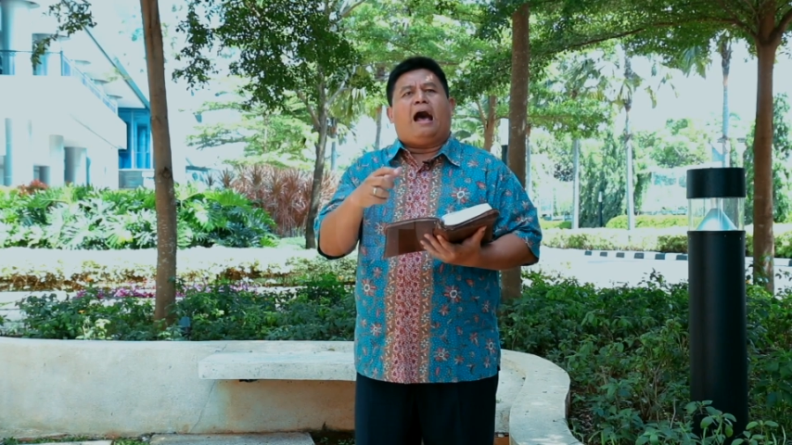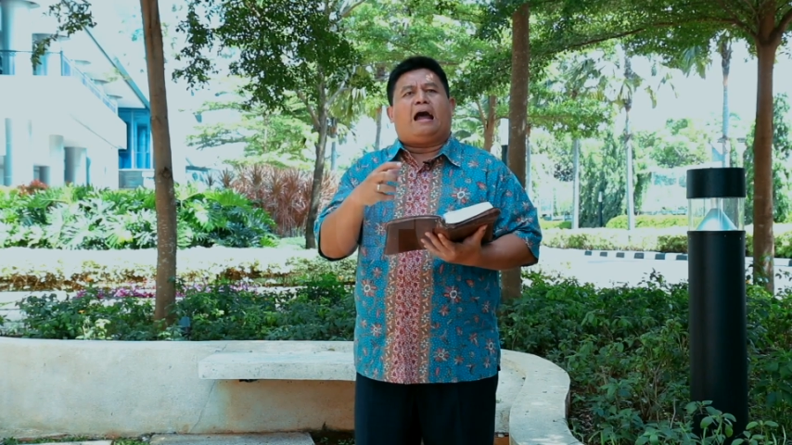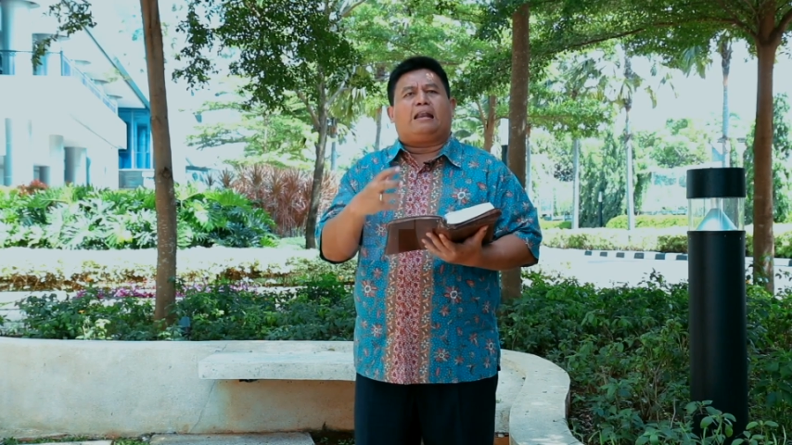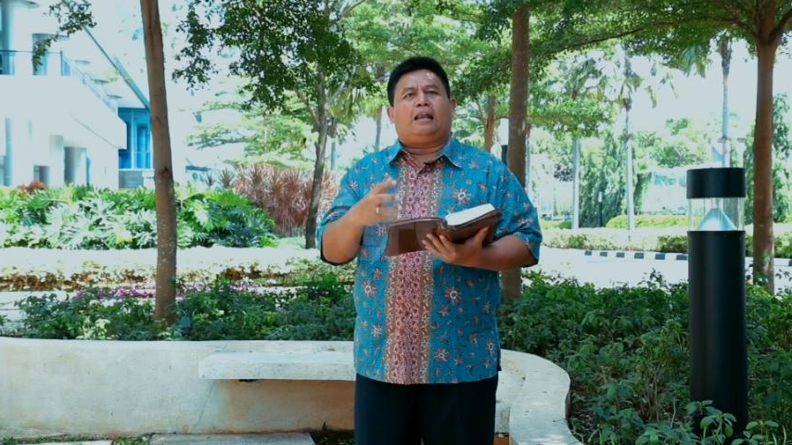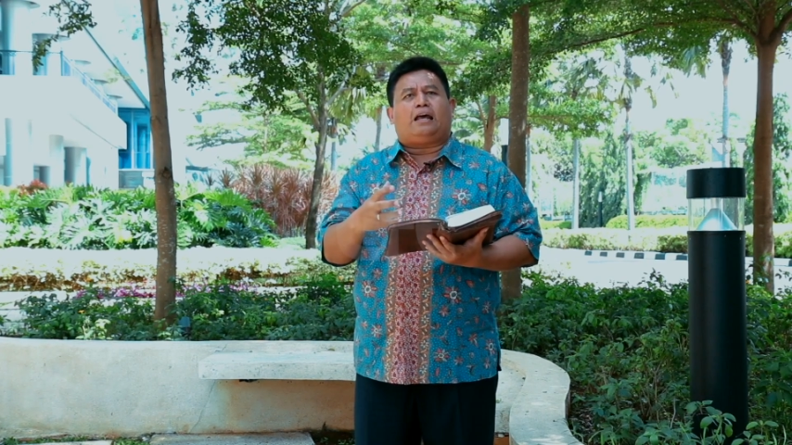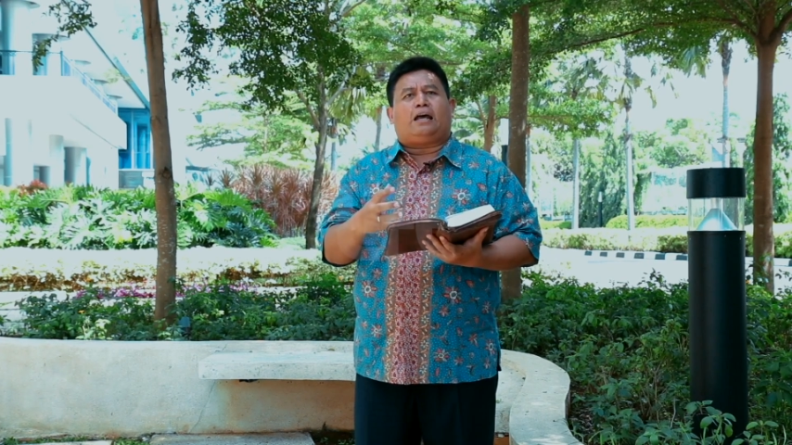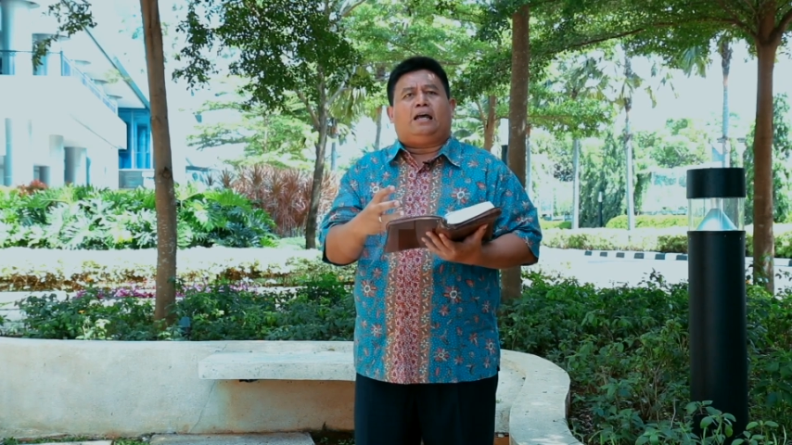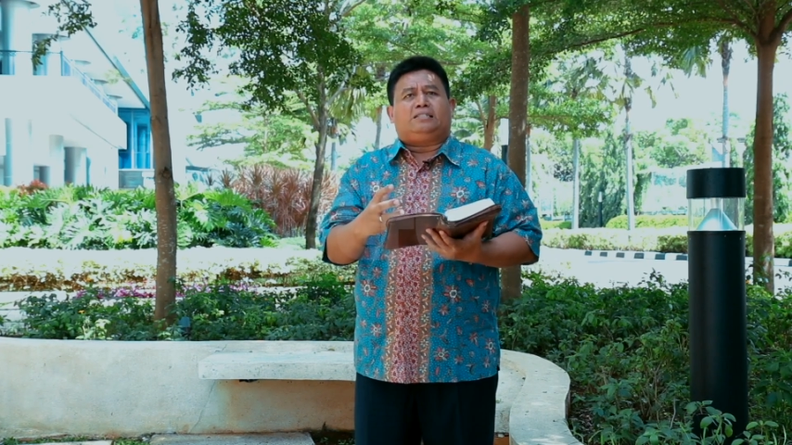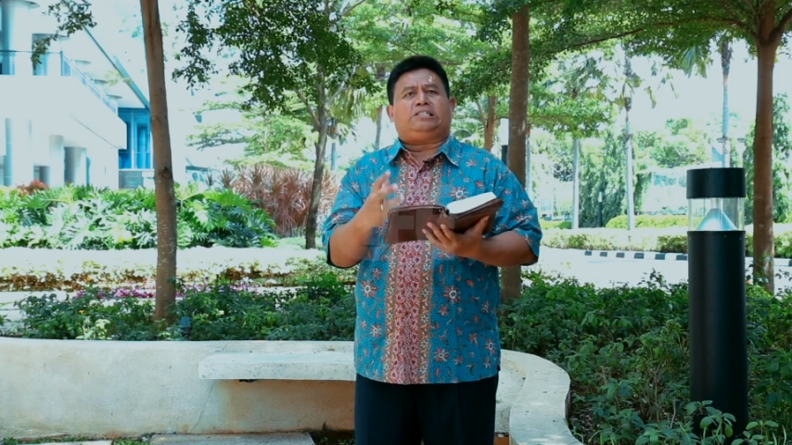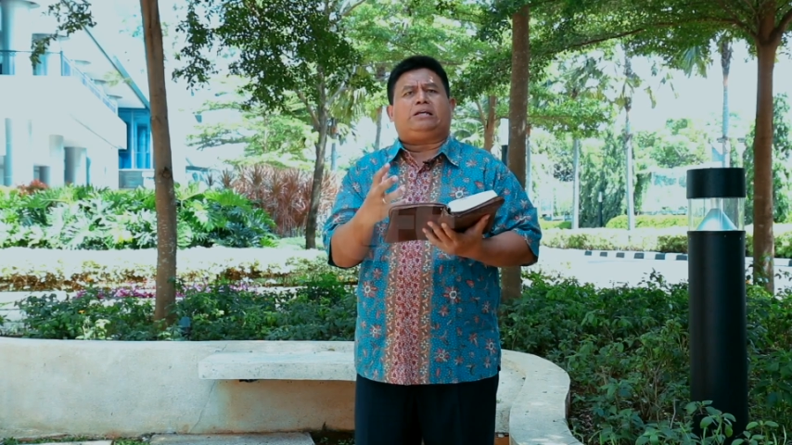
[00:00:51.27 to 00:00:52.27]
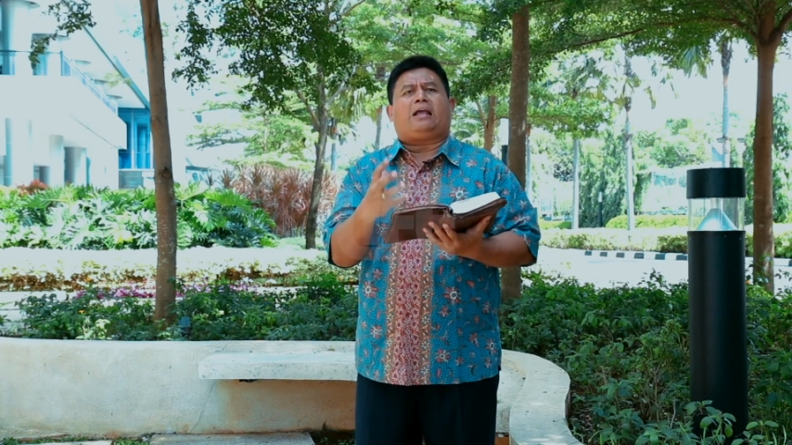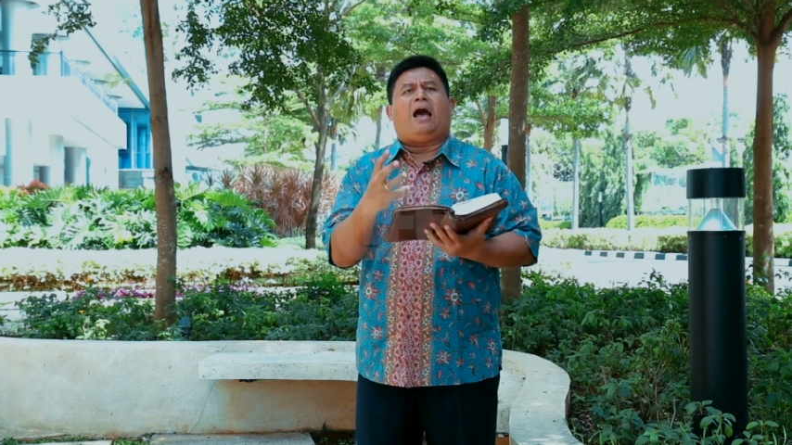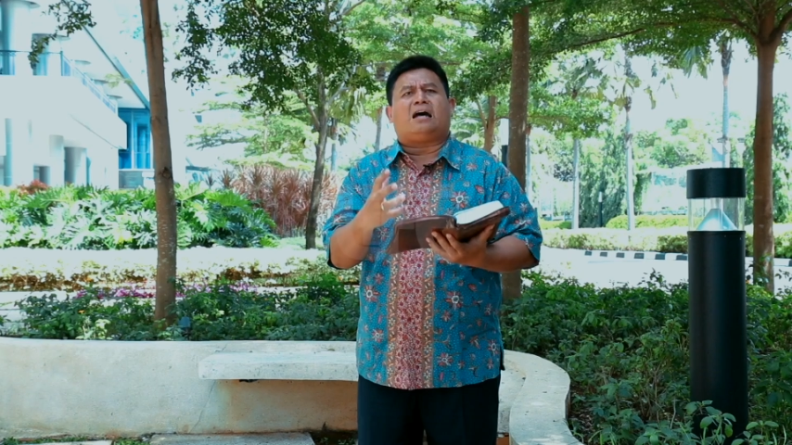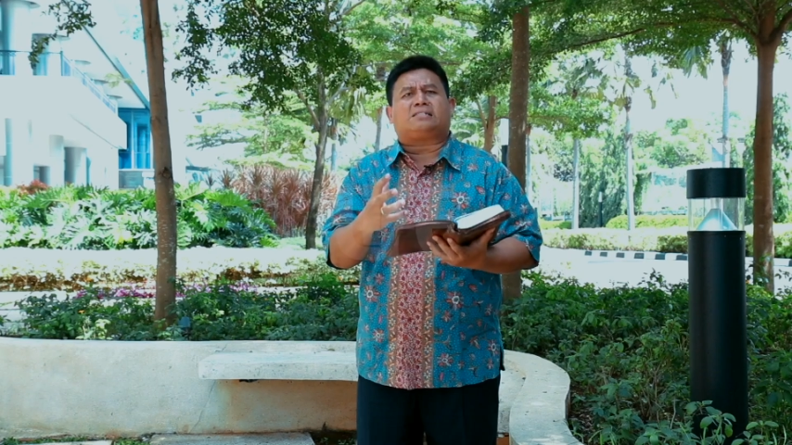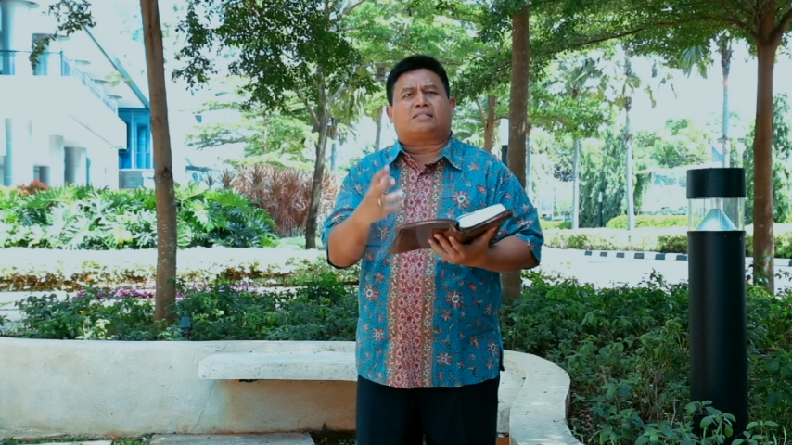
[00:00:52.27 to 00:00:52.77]
adalah ciri
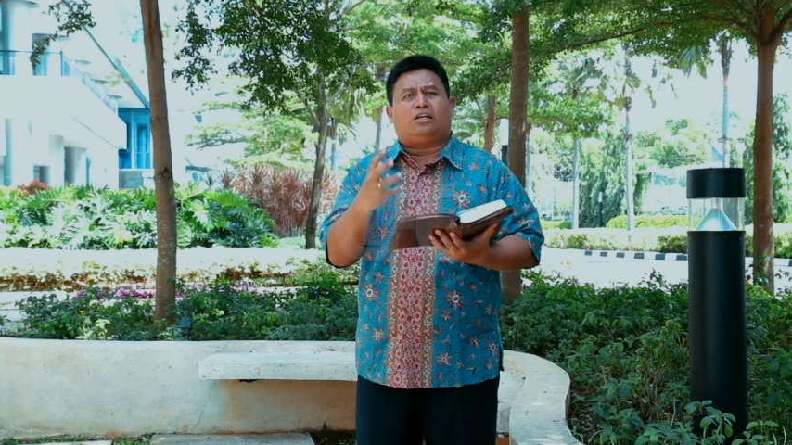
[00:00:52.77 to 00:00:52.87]
khas